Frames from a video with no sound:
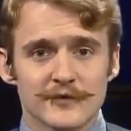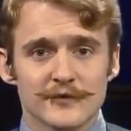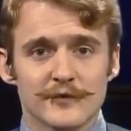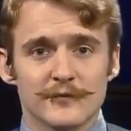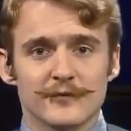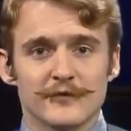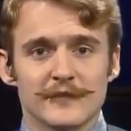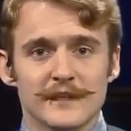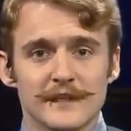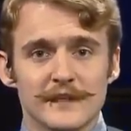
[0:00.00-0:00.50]
что
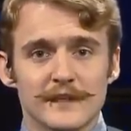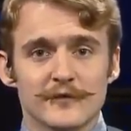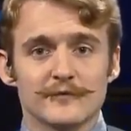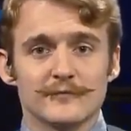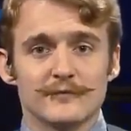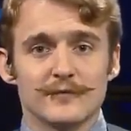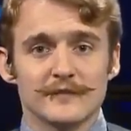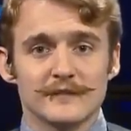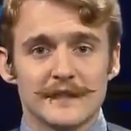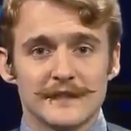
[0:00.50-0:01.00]

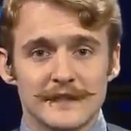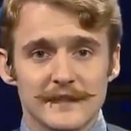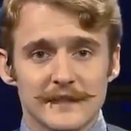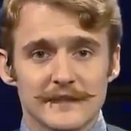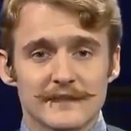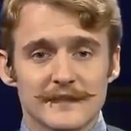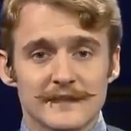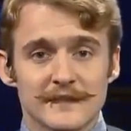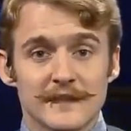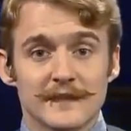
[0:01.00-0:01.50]
планирует
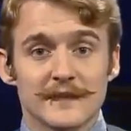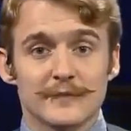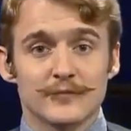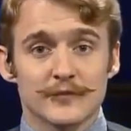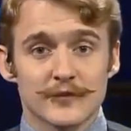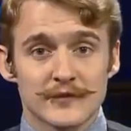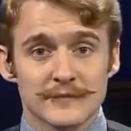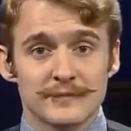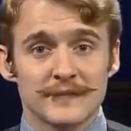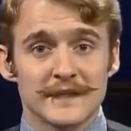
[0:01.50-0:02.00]
баллотироваться на
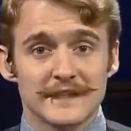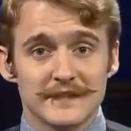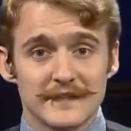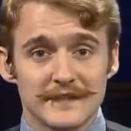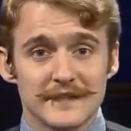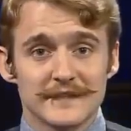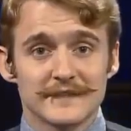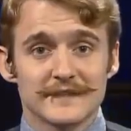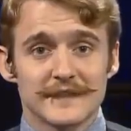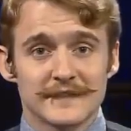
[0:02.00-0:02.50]
пост
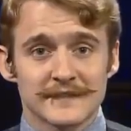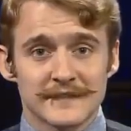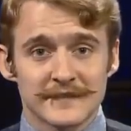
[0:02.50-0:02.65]
президента